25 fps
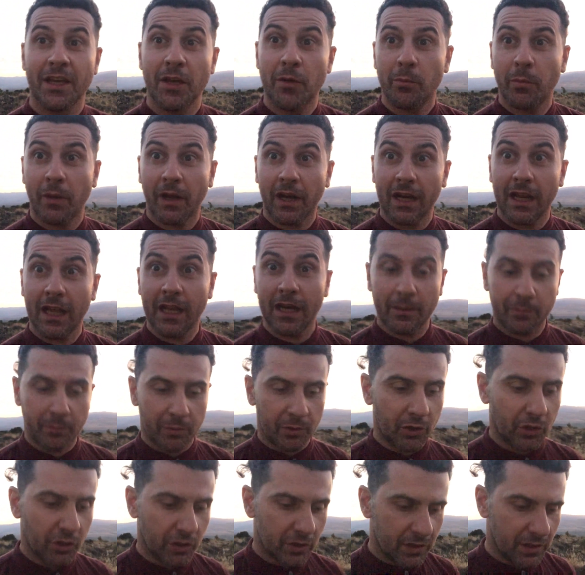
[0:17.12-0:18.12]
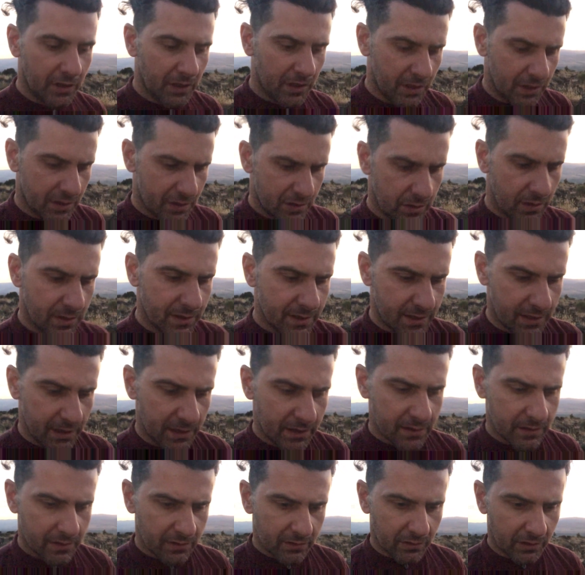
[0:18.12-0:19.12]
Parlare però del
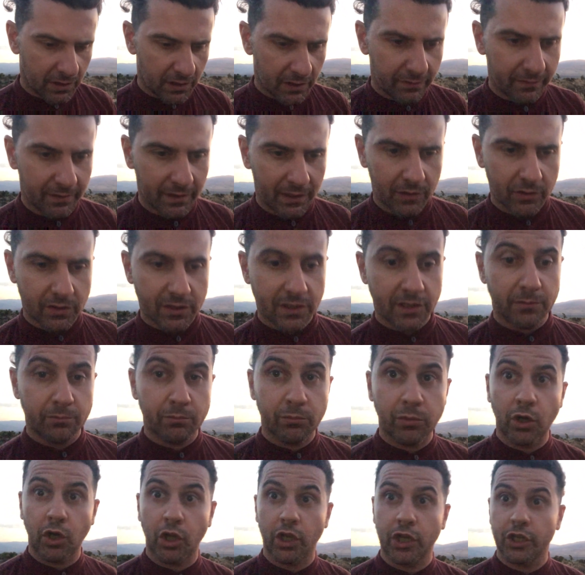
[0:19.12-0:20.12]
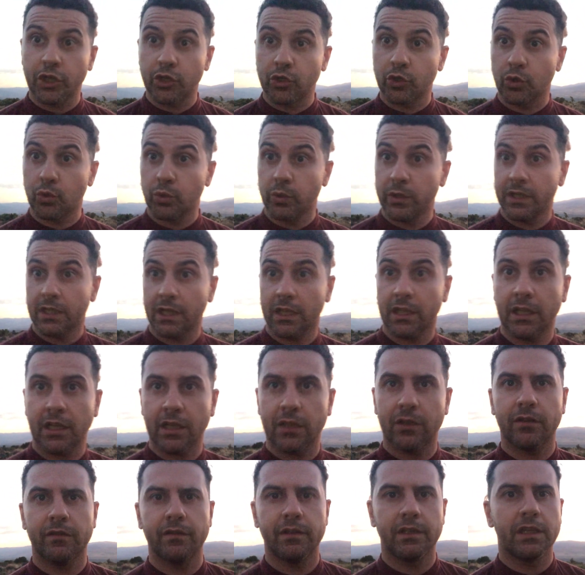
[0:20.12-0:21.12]
solstizio a livello simbolico, quindi
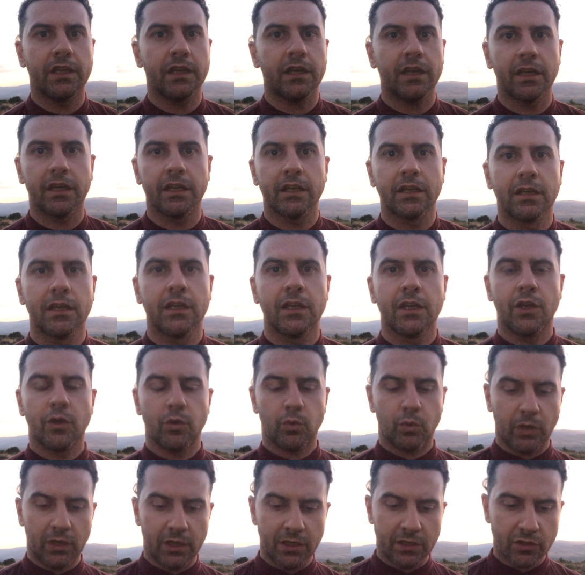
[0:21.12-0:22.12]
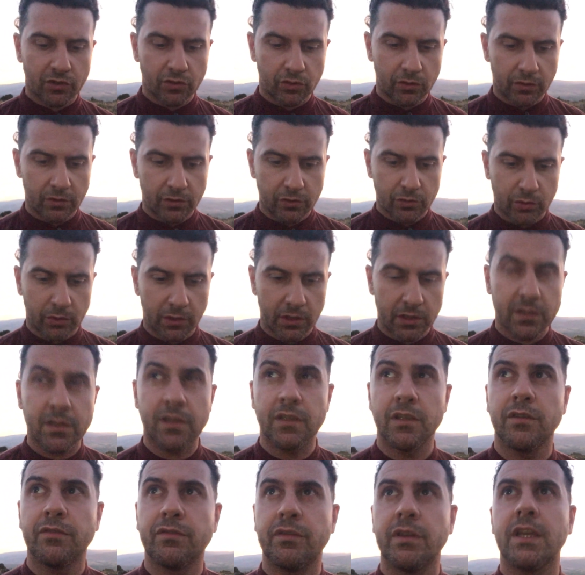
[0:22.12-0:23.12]
andando a vedere quali sono i suoi
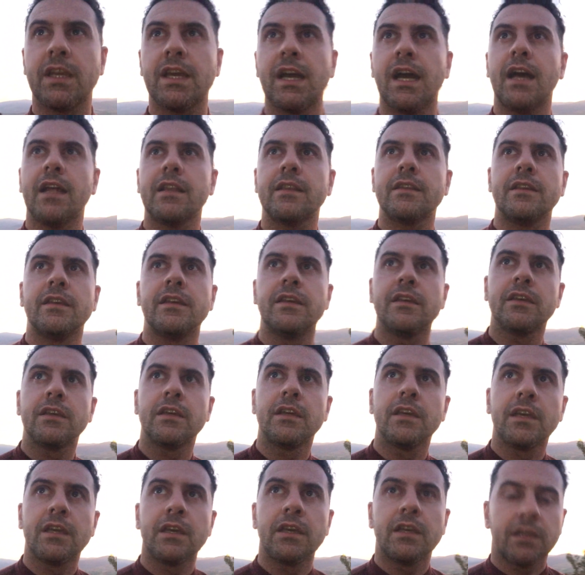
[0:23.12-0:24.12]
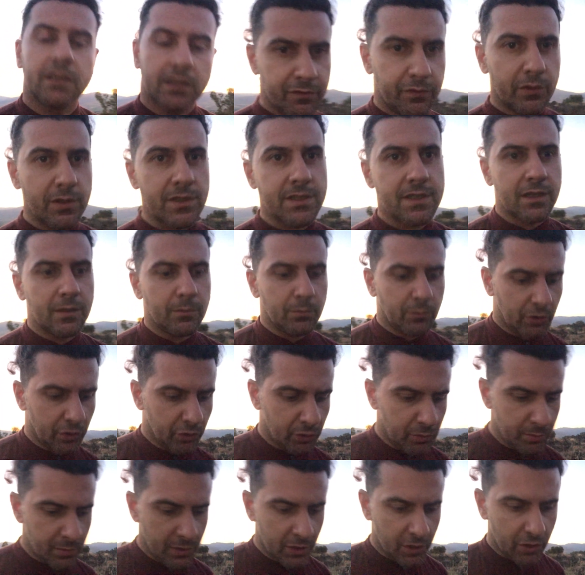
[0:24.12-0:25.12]
significati. Forse il
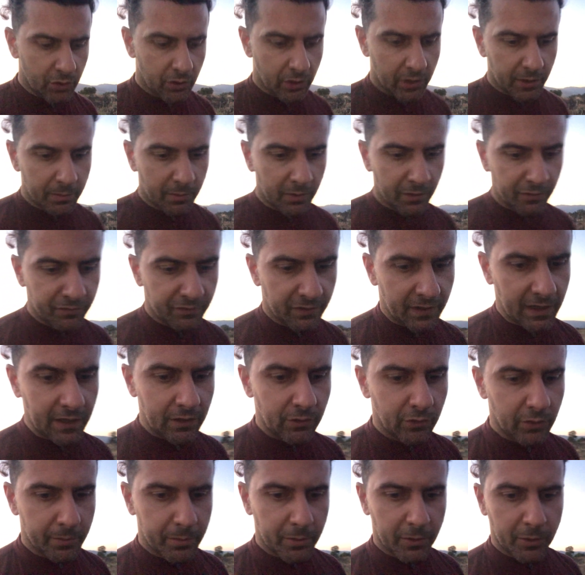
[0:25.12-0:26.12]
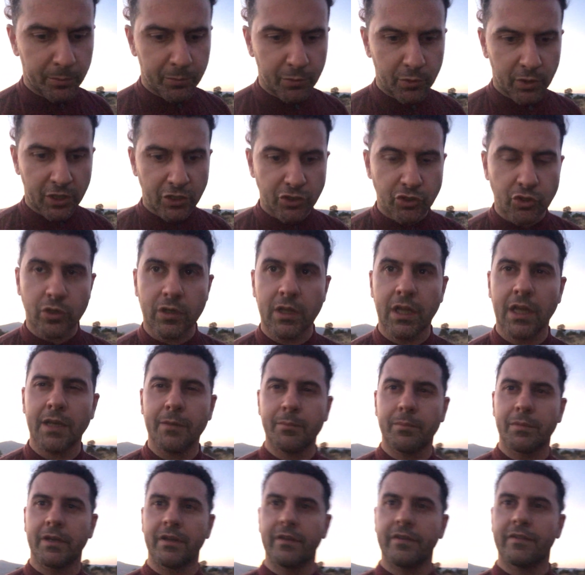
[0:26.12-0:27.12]
modo migliore per farlo è proprio ragionare
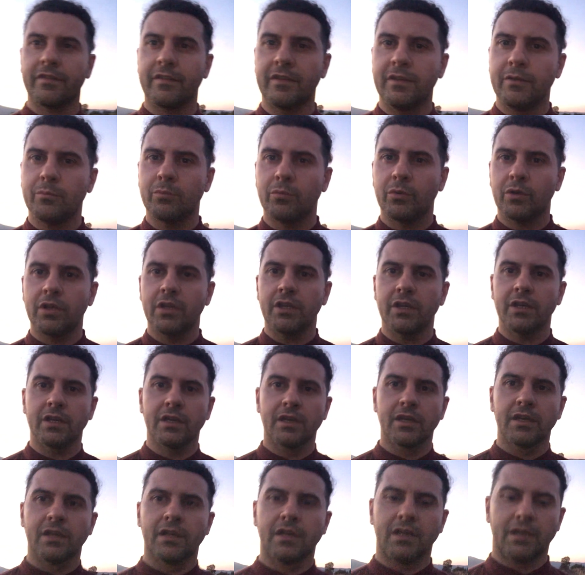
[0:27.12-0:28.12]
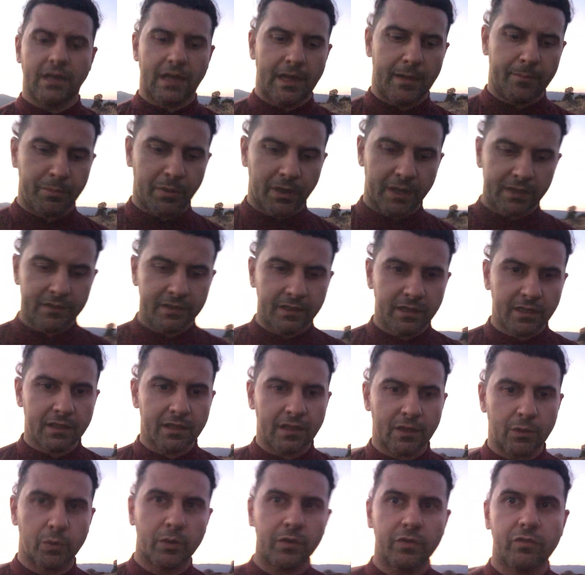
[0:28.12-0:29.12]
per simboli a partire
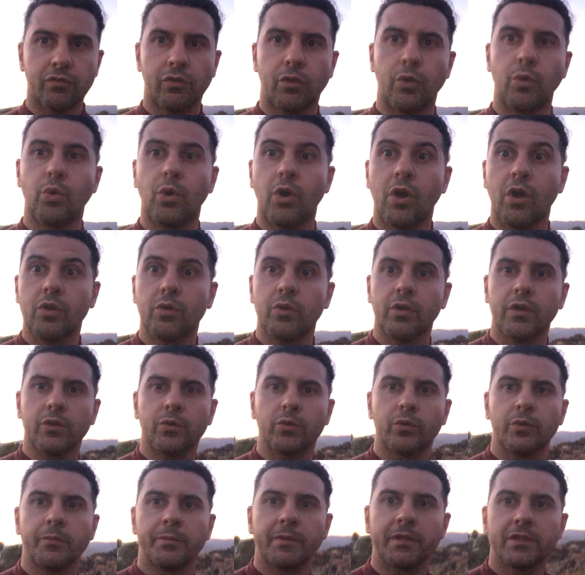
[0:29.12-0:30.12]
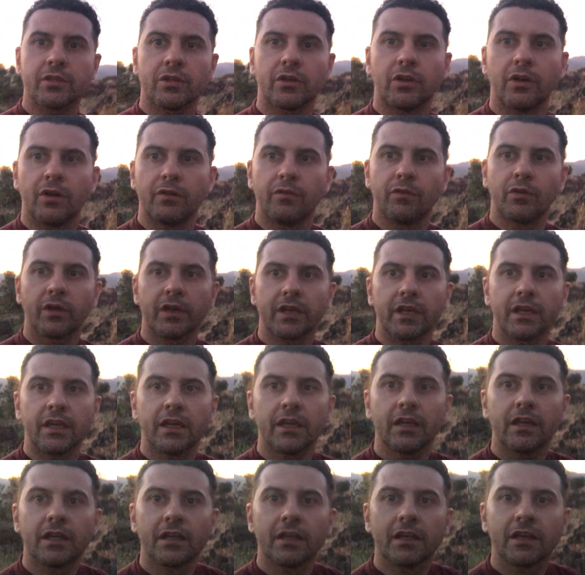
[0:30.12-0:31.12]
da questo luogo in cui mi trovo,
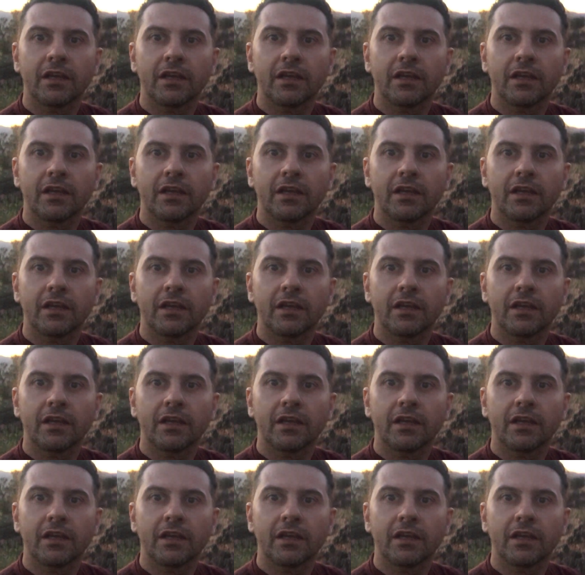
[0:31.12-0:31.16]
che